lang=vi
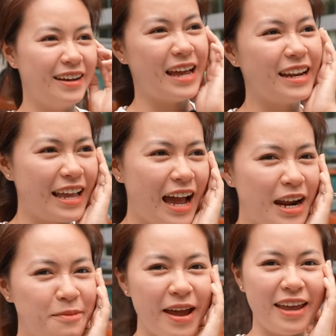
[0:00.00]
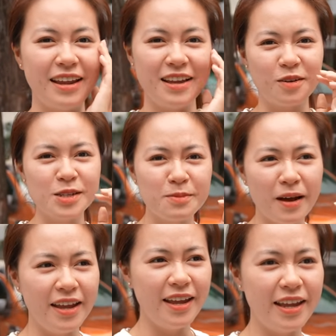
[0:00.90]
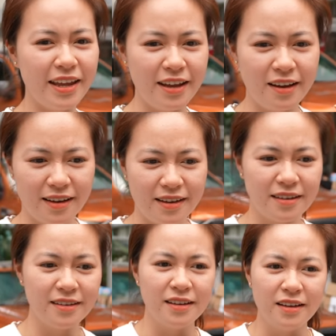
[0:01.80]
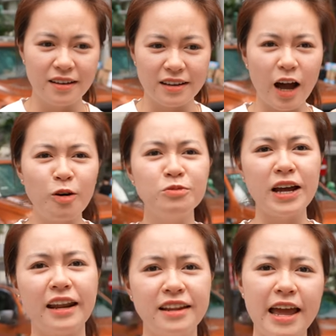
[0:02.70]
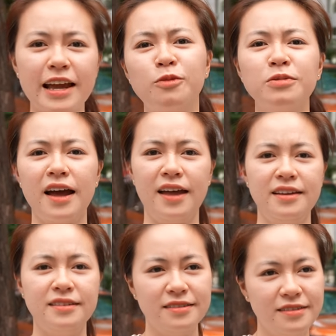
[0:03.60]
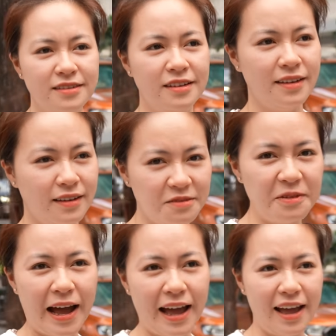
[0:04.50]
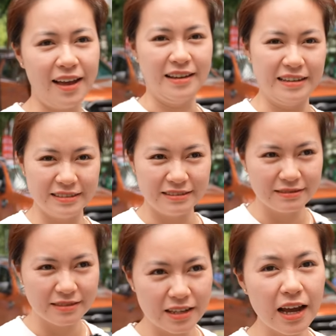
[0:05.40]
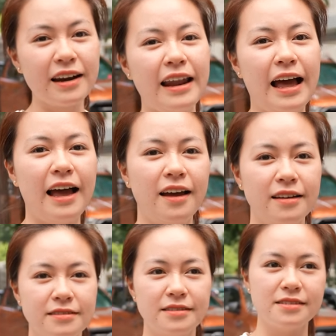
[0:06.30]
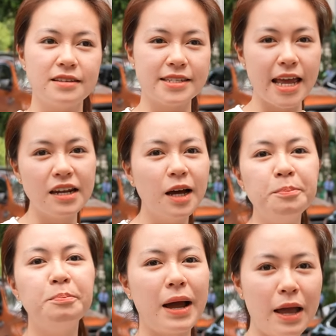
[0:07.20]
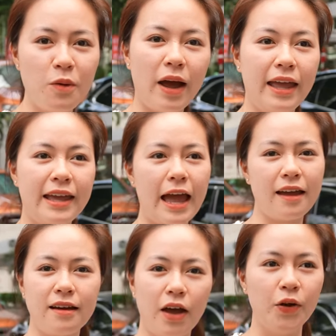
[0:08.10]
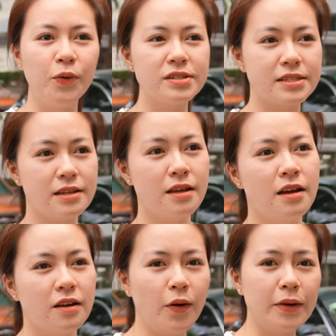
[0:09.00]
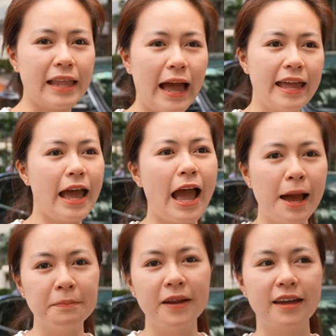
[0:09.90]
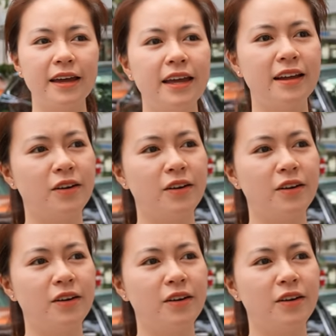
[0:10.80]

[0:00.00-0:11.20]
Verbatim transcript: Anh Caramel thì của Song Hỷ thì không rành về công nghệ, và nhất là set up máy quay các kiểu rồi tải app này kia